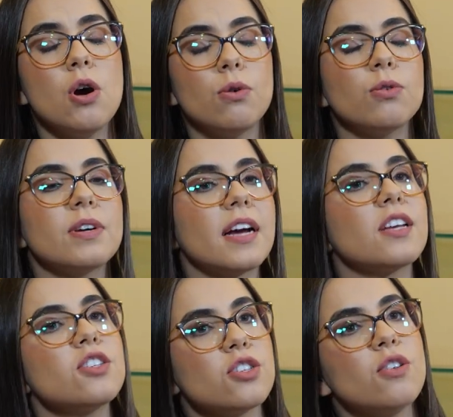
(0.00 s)
Um lugar
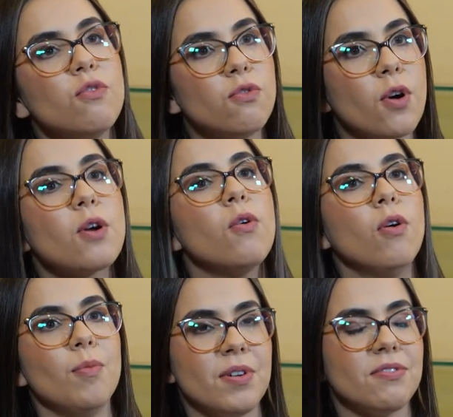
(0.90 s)
que a gente não foi
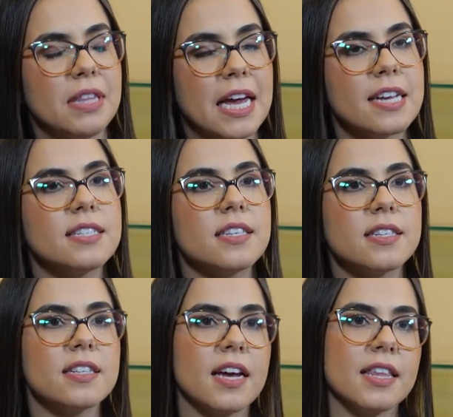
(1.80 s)
como
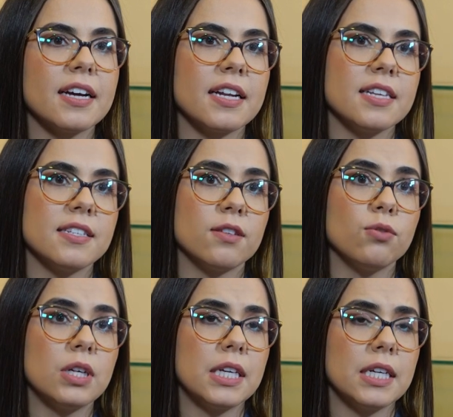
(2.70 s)
evidências é na Grécia na
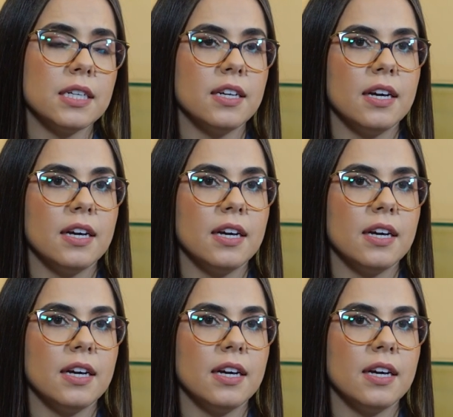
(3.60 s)
Turquia.